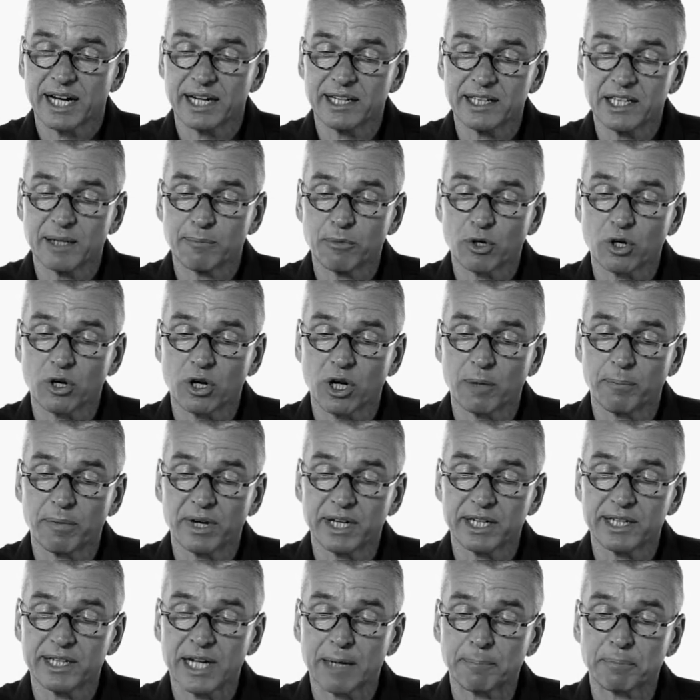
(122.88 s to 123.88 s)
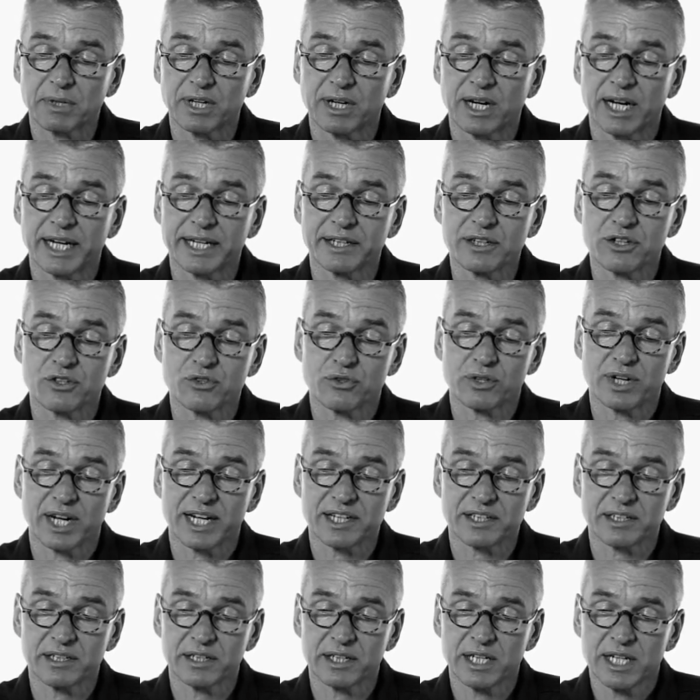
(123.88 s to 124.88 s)
an ihrem Körper hinabgleiten zu
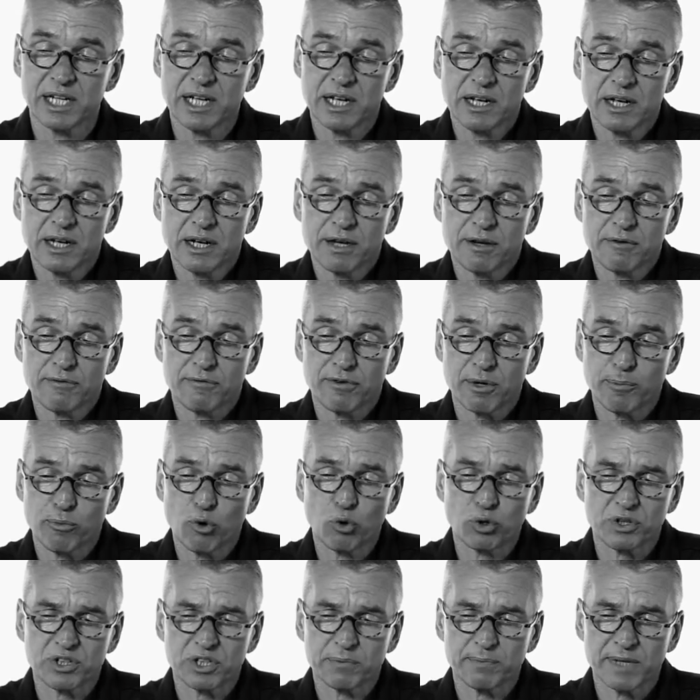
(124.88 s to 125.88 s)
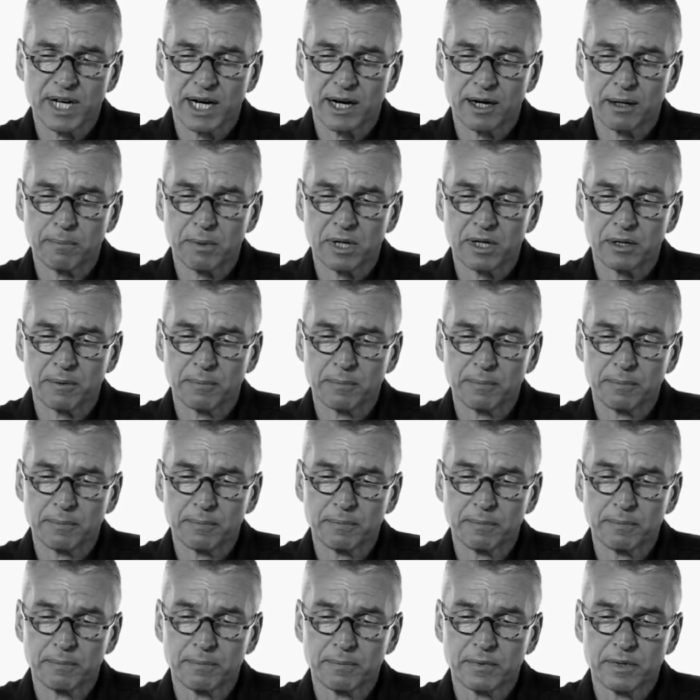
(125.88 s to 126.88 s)
lassen, verbot es mir aber.
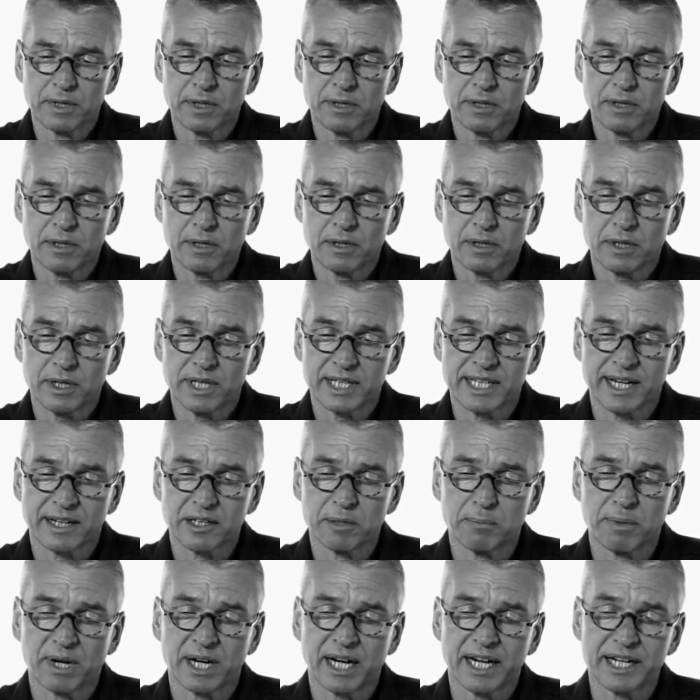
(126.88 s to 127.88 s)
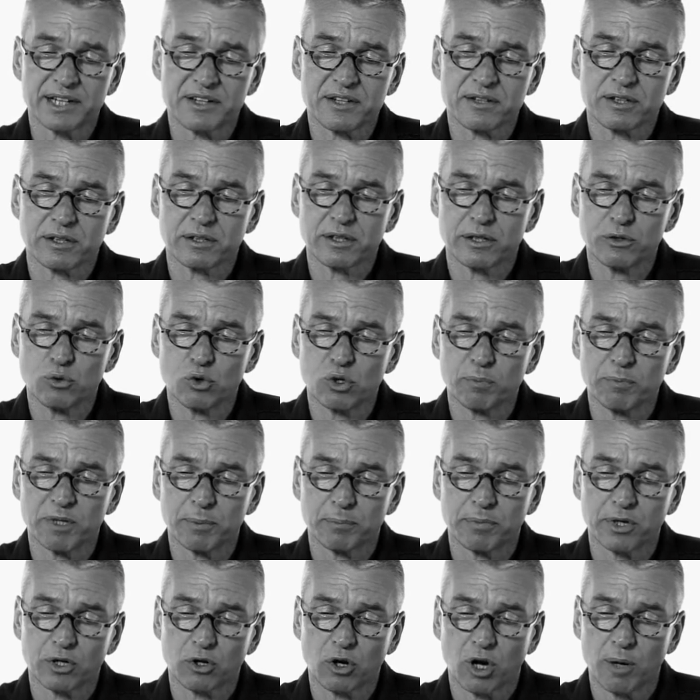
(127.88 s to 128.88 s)
Ich hatte bereits genug
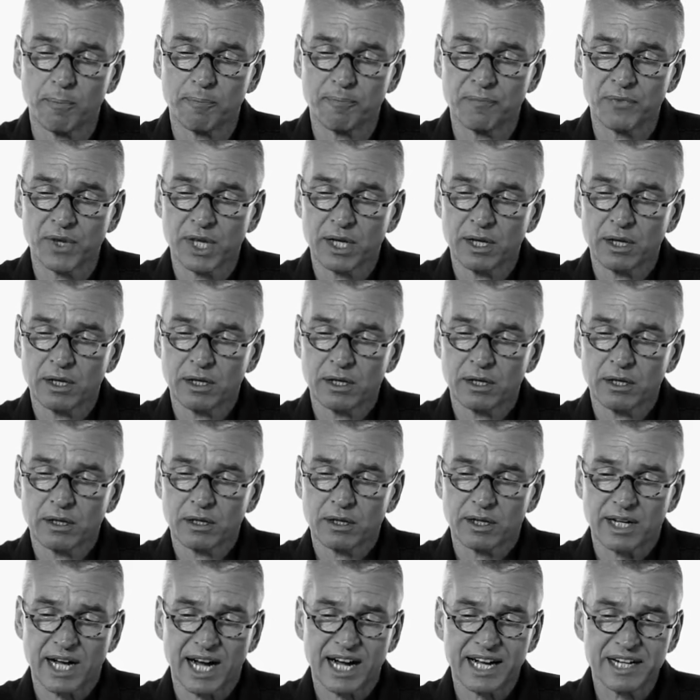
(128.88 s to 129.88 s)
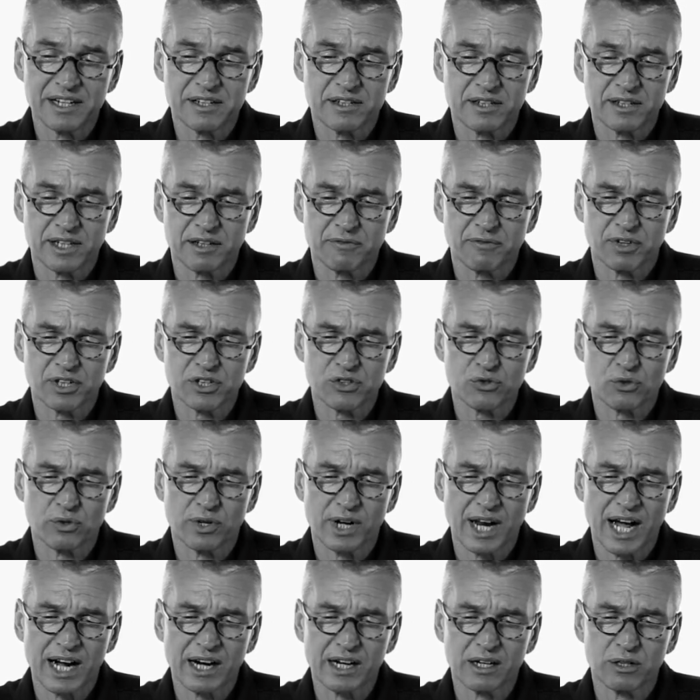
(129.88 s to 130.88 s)
mitbekommen, der Hals etwas zu
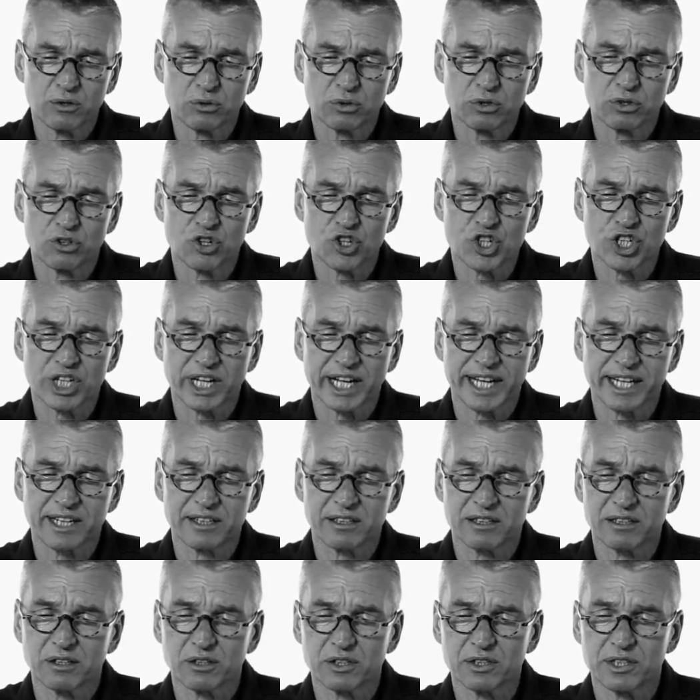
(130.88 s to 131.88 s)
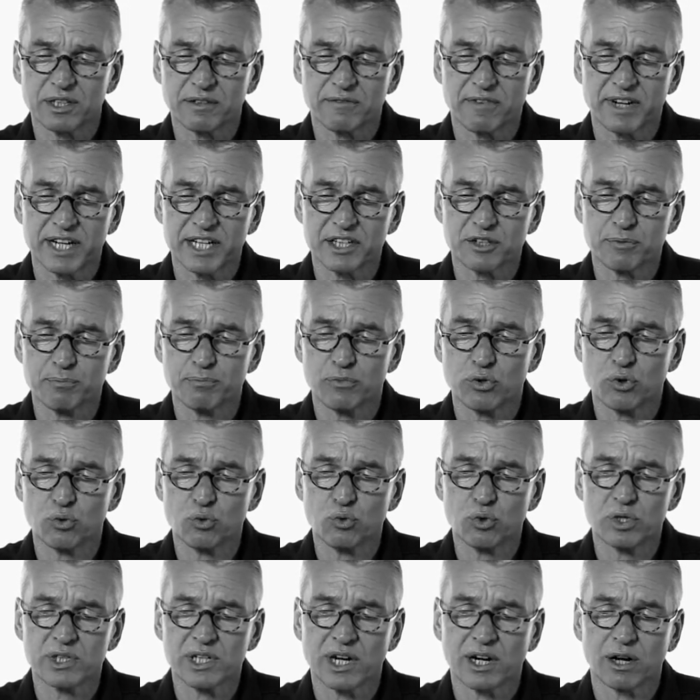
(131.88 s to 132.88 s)
lang und gestreckt aus der weißen
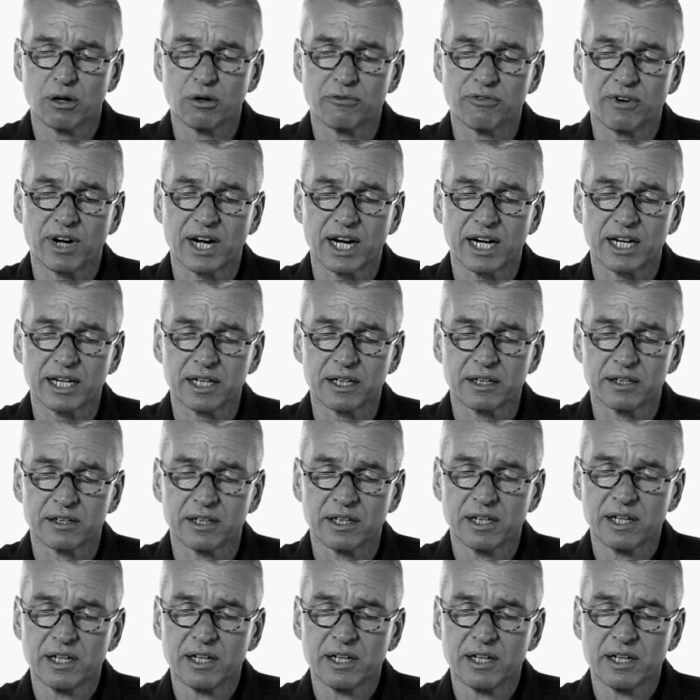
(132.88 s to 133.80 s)
Bluse aufragend,